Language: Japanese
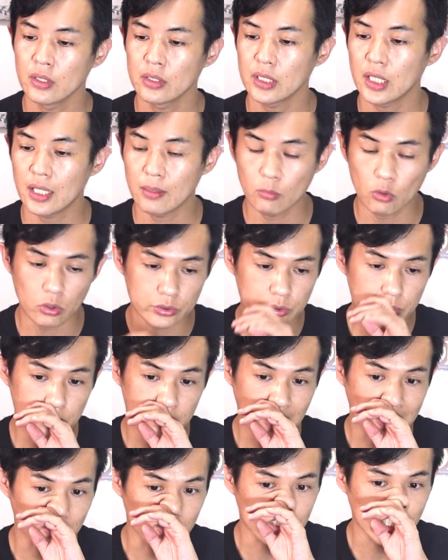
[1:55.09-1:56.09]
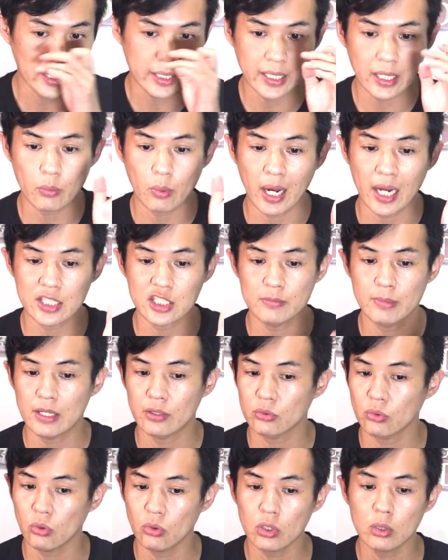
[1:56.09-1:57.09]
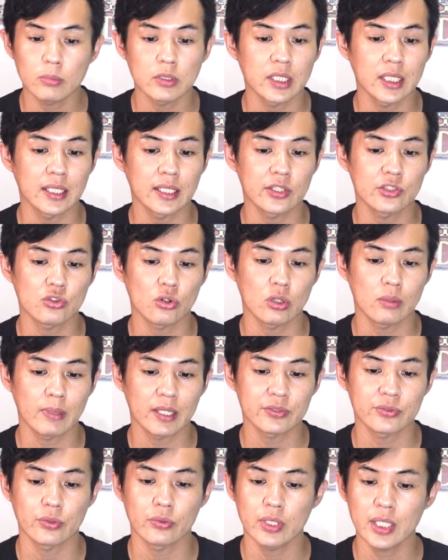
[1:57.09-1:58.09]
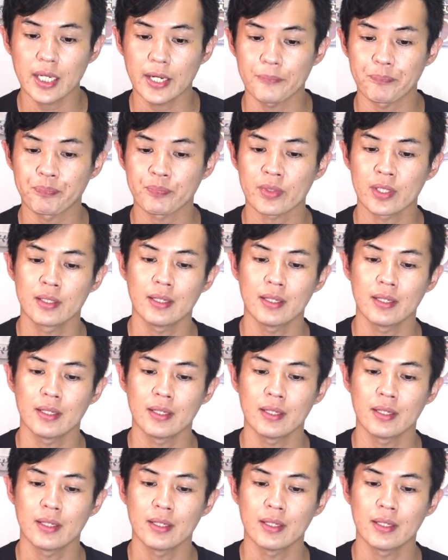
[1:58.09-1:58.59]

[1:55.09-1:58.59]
で、もうすぐね、受け入れを始めるところも出てきておりますよね。